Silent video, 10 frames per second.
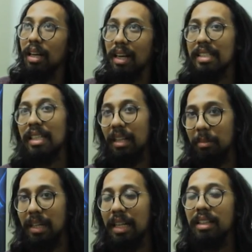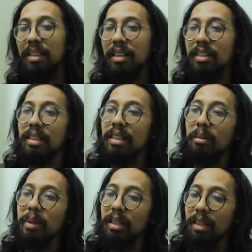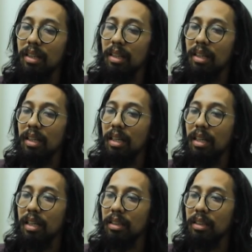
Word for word: klasikal barat tapi uh,